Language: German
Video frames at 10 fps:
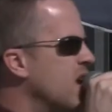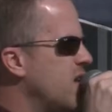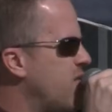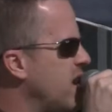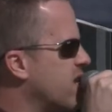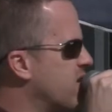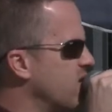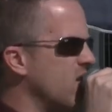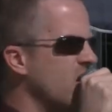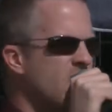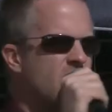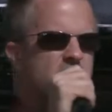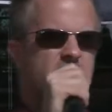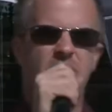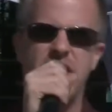Die wenigsten,
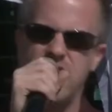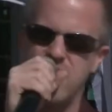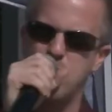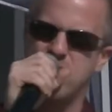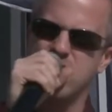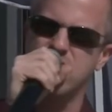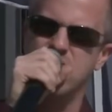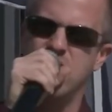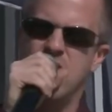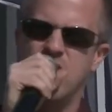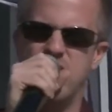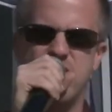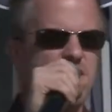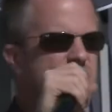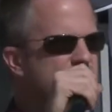äh, die ein Handy besitzen,
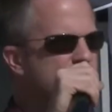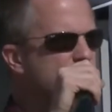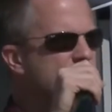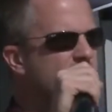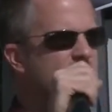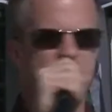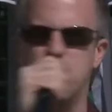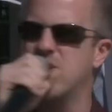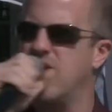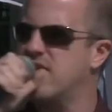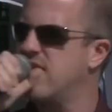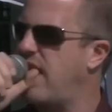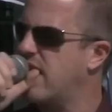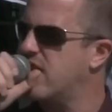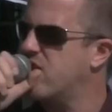wissen, dass sie mit ihrer SIM-Karte
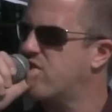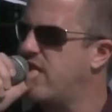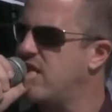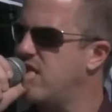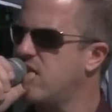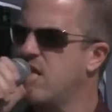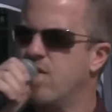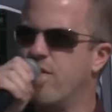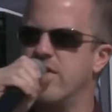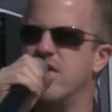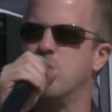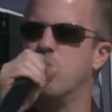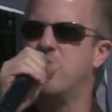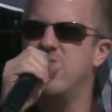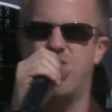eigentlich ständig von ihrem
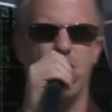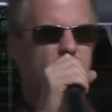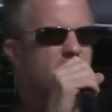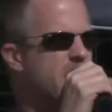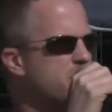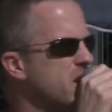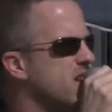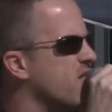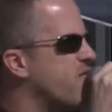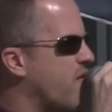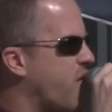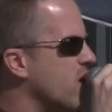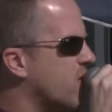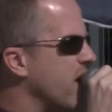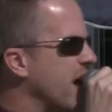Mobilfunkanbieter
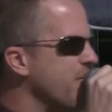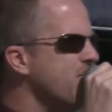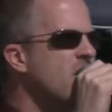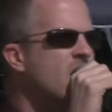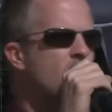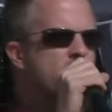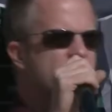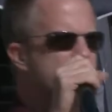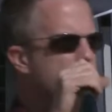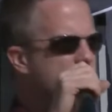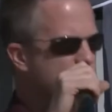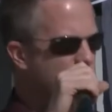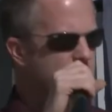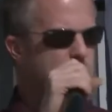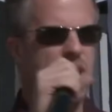verfolgt werden und dass man mit so
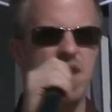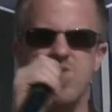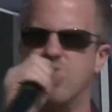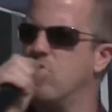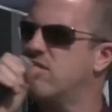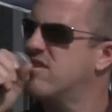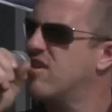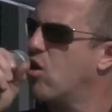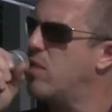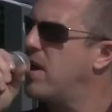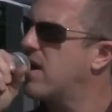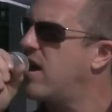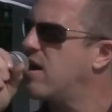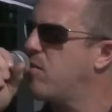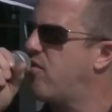einem Handy, wo es sich auch immer
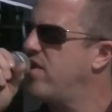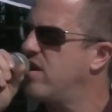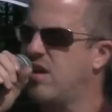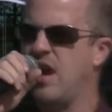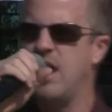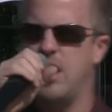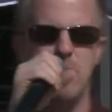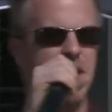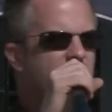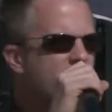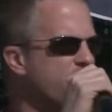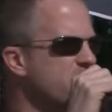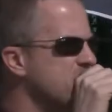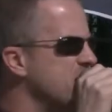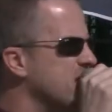gerade befindet, immer
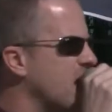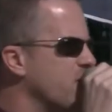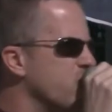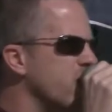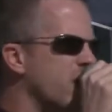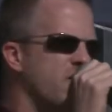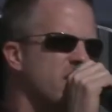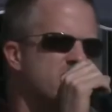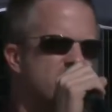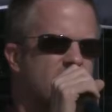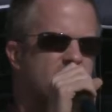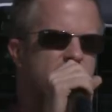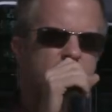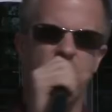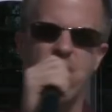nachvollziehen kann, wo ihr gewesen
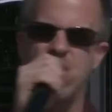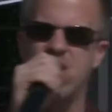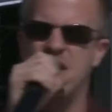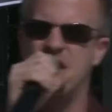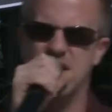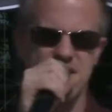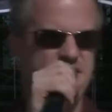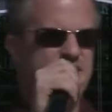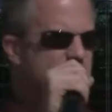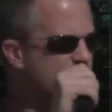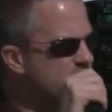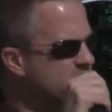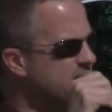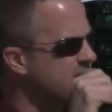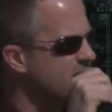seid. Ja? Das ist
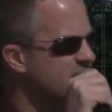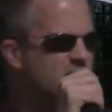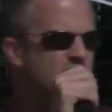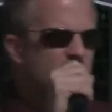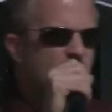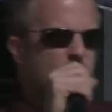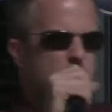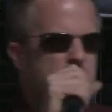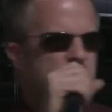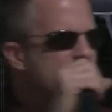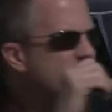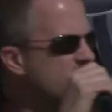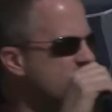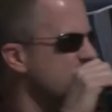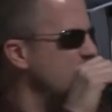natürlich eine Sache, ähm, die
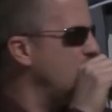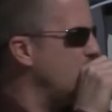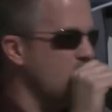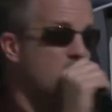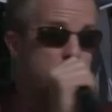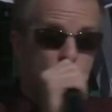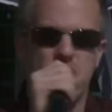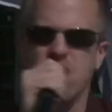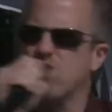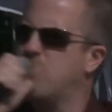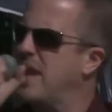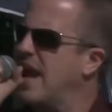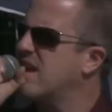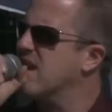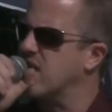ist äh, äh, durchaus
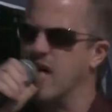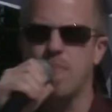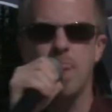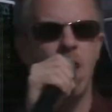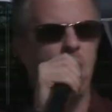bedenklich. Ja?